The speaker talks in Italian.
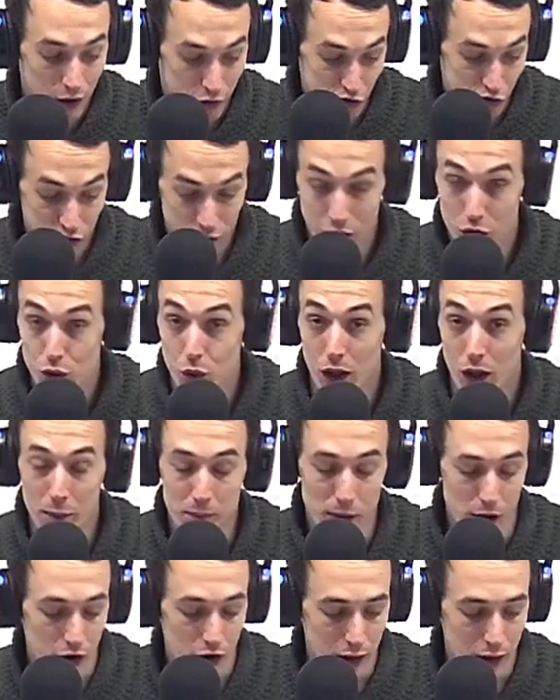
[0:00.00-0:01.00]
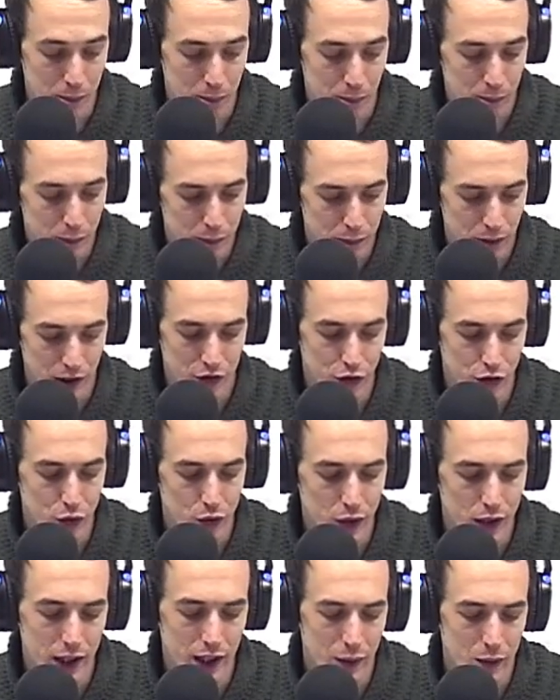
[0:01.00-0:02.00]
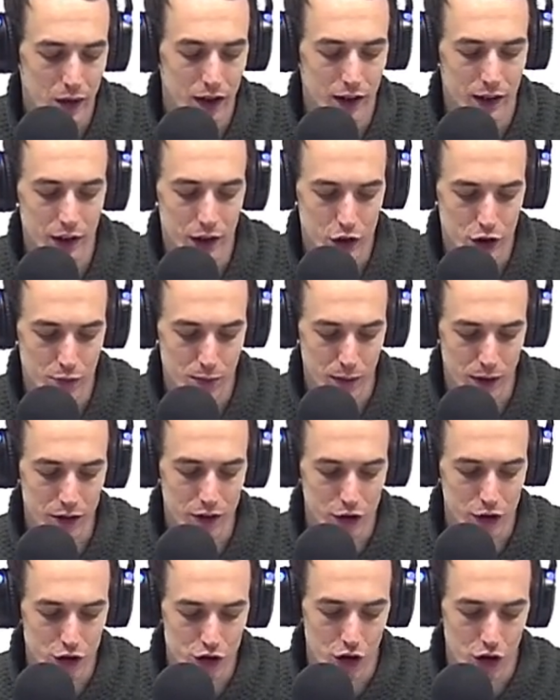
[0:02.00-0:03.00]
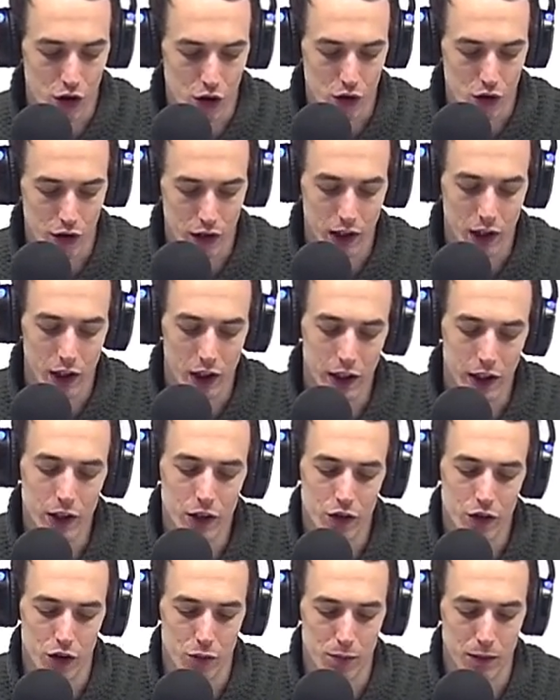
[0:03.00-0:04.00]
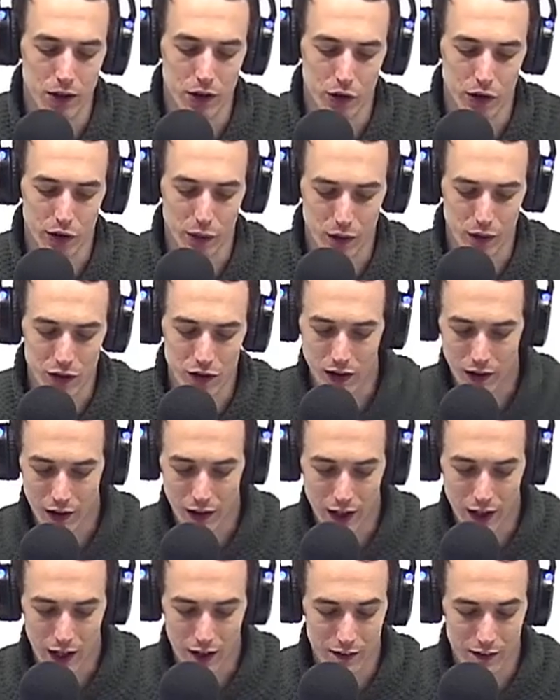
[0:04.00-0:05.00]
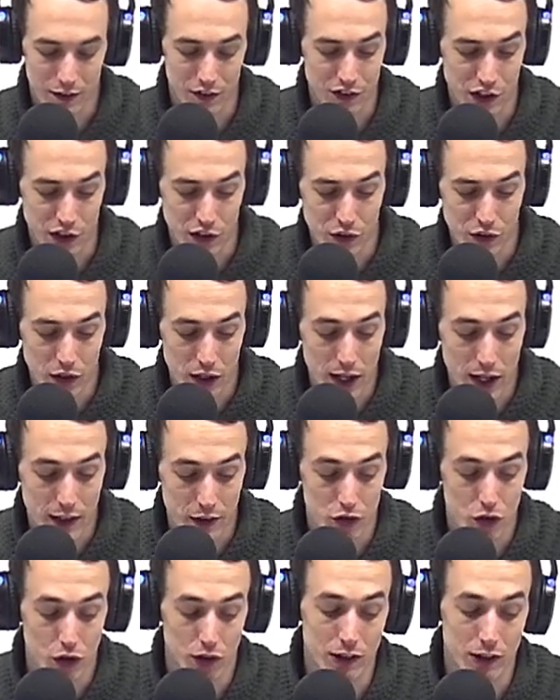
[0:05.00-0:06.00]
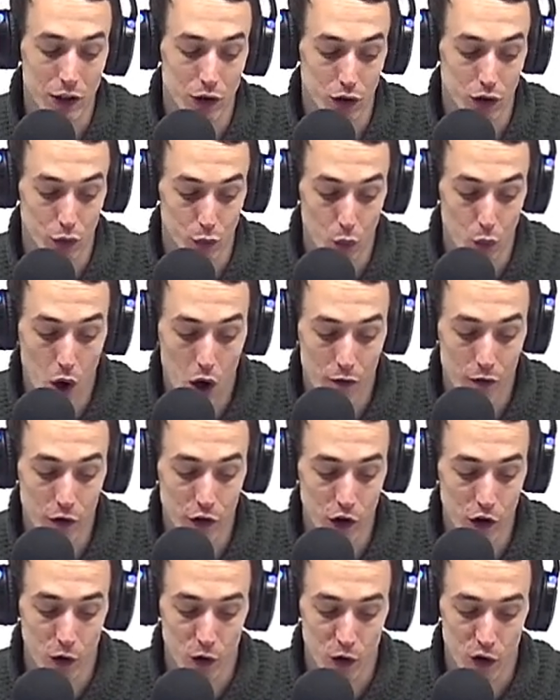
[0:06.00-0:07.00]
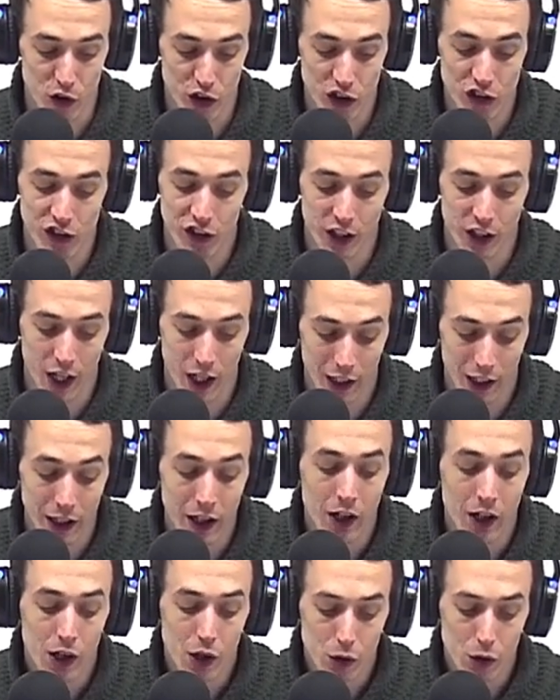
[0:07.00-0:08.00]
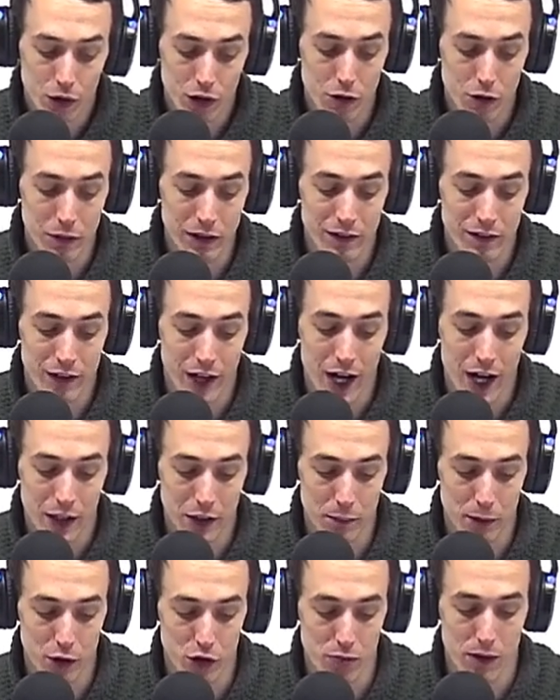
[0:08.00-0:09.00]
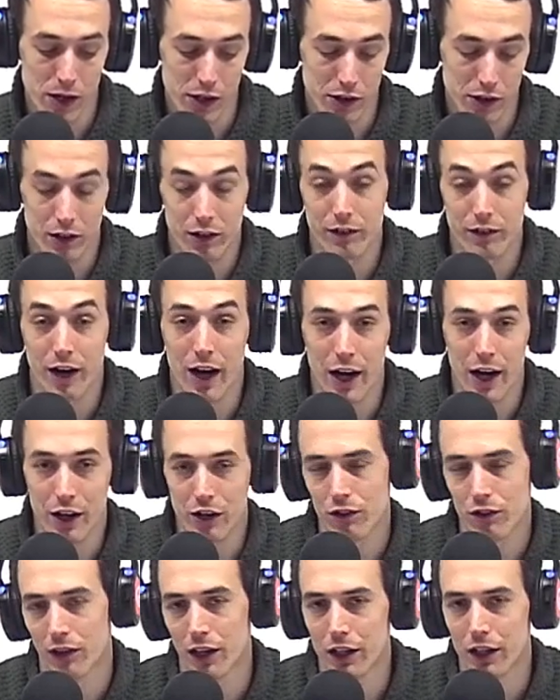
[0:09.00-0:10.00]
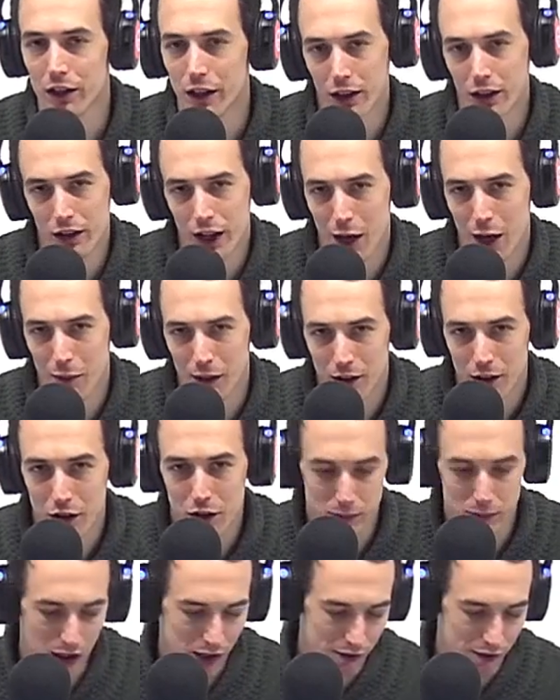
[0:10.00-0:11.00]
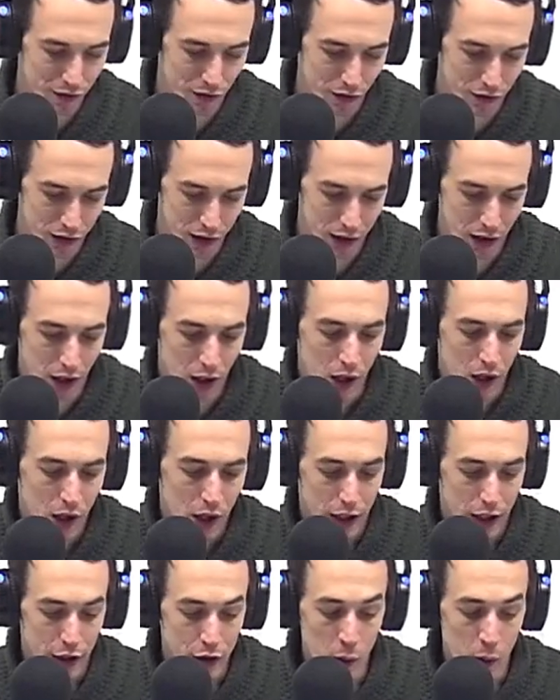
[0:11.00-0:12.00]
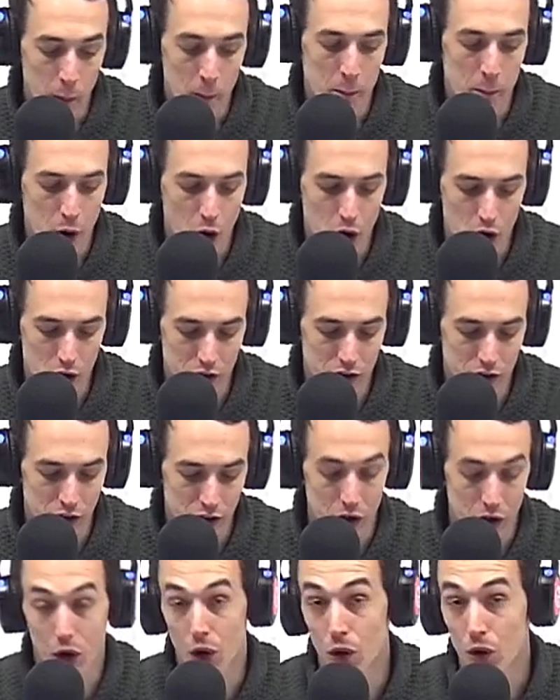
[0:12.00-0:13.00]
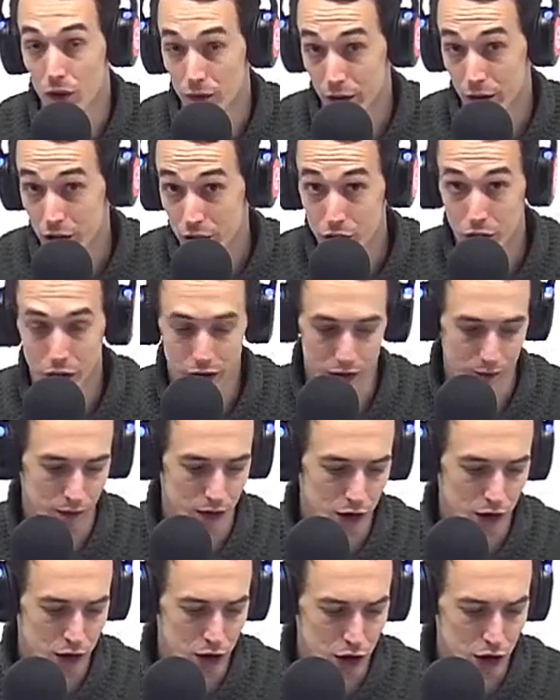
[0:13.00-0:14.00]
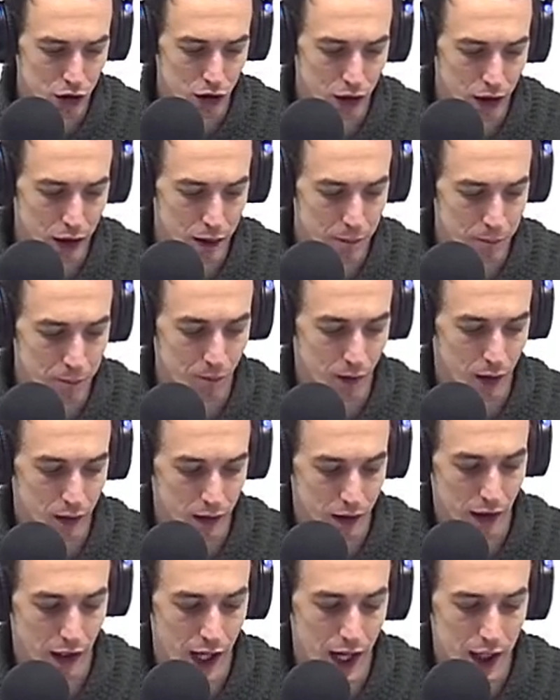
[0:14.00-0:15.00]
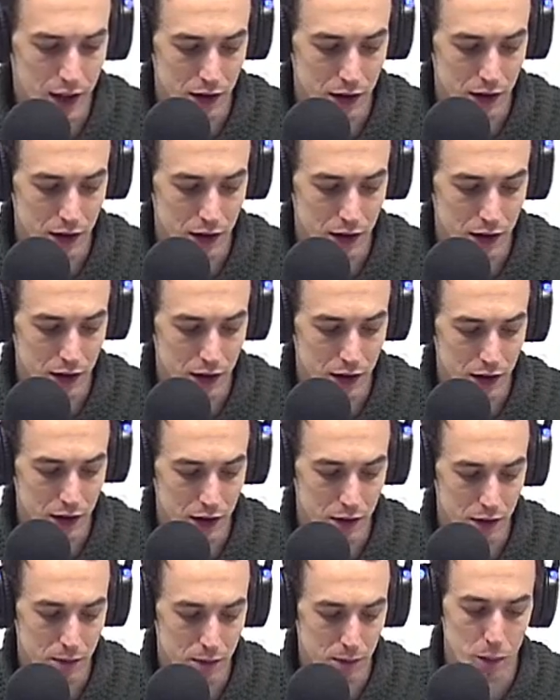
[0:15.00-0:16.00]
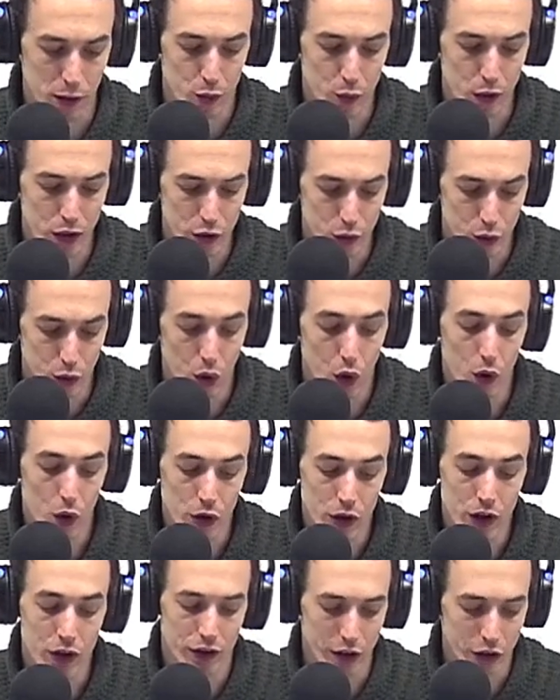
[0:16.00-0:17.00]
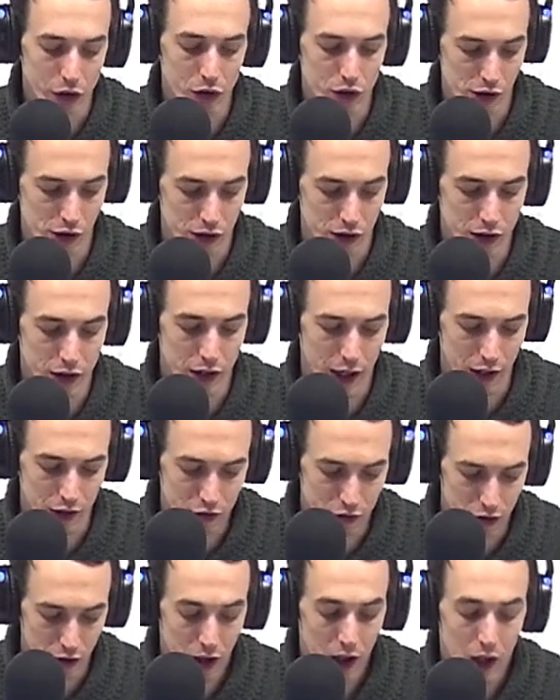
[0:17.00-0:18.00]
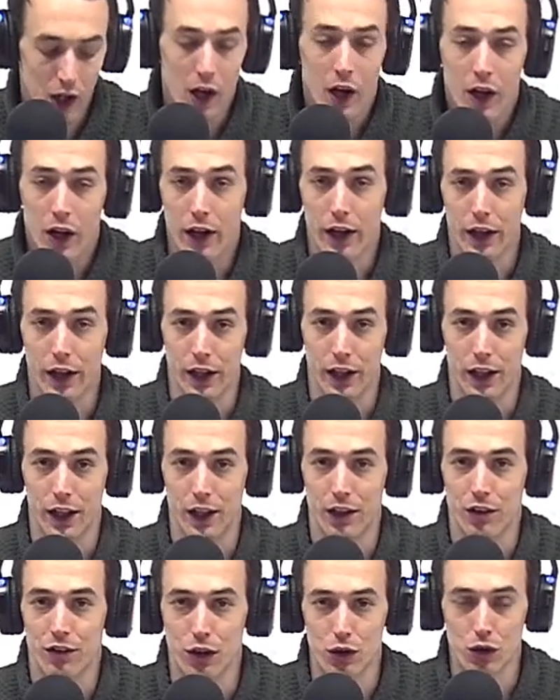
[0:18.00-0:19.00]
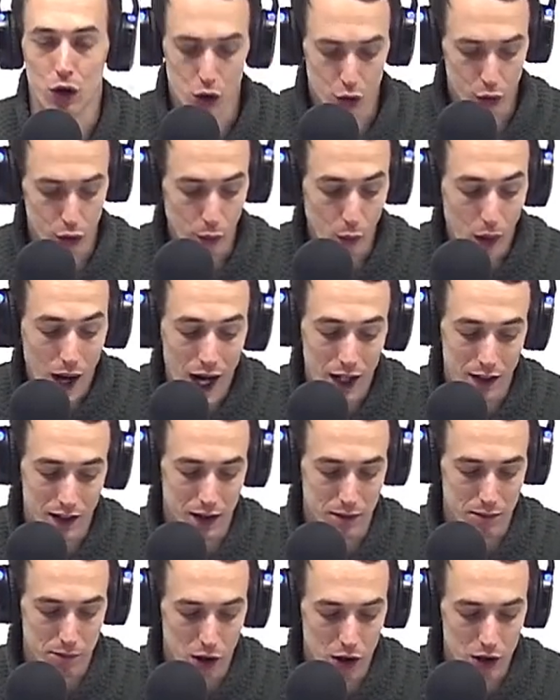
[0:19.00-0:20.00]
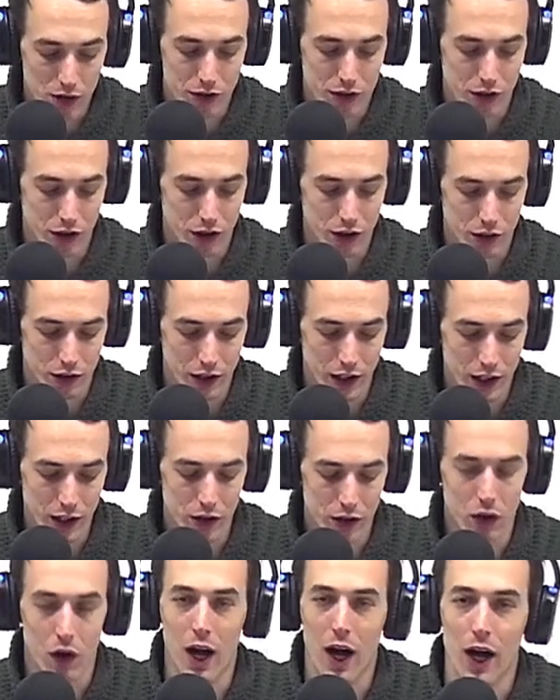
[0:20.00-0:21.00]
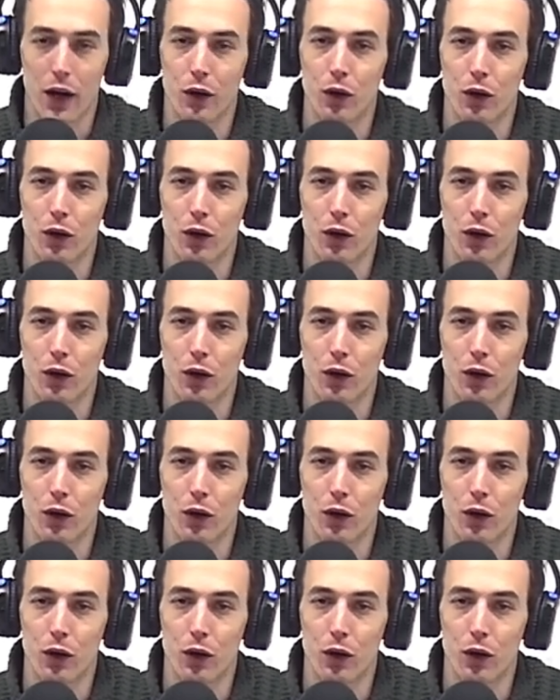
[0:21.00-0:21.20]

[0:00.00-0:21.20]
C- testuali parole. Per assicurare la qualità dell'esperienza di gioco che i clienti si aspettano da questa alleanza, saranno creati soltanto nuovi titoli originali ottimizzati per smart device, vale a dire tablet e smartphone, e non porting o conversioni di titoli creati in modo specifico per Wii U o Nintendo 3DS eh, Satoru Iwata, il boss di Nintendo, ha